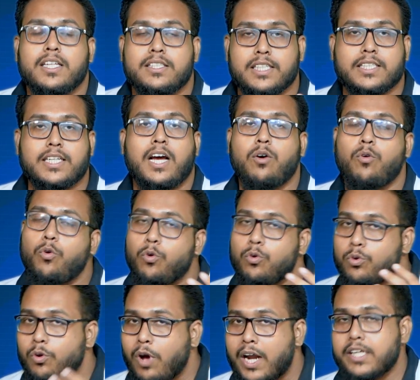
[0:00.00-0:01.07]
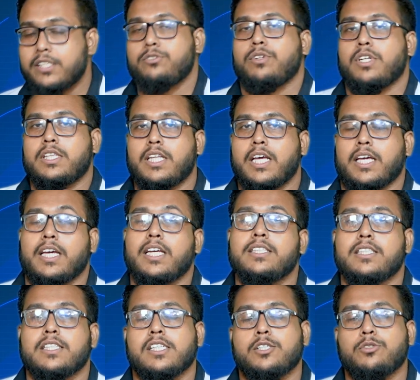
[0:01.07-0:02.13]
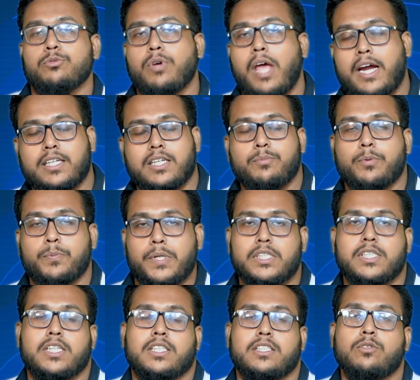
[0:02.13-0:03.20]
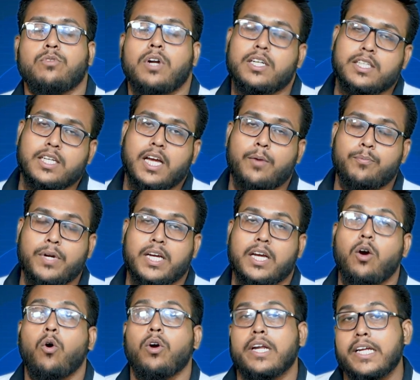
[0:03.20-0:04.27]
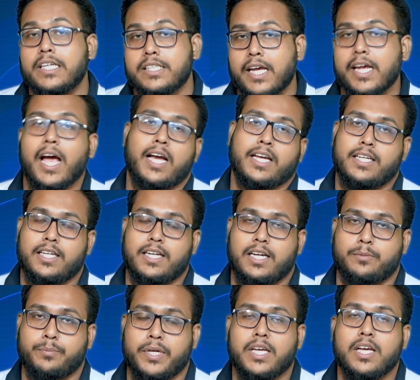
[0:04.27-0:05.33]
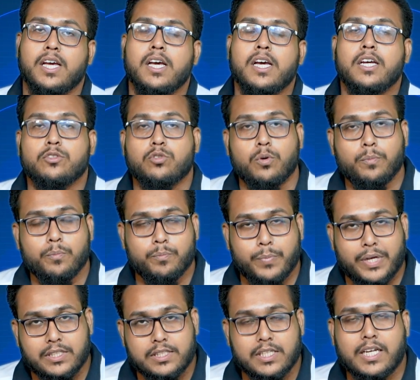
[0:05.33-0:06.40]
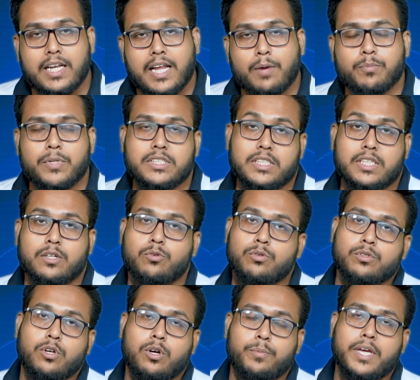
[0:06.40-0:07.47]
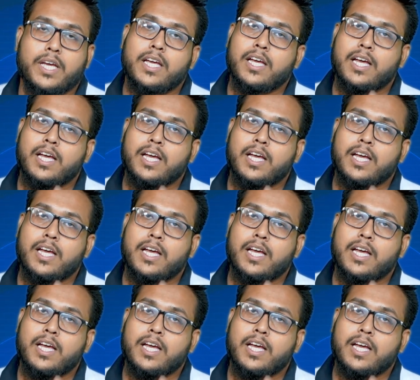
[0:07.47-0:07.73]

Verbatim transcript: যেটা অন্য আরেকজনের থেকে যিনি শুধু একটা প্রিপারেশন নিচ্ছে ওনার থেকে আপনাকে অনেকটাই আগিয়ে রাখবে সো বেসিক্যালি আপনার যেটা করতে হবে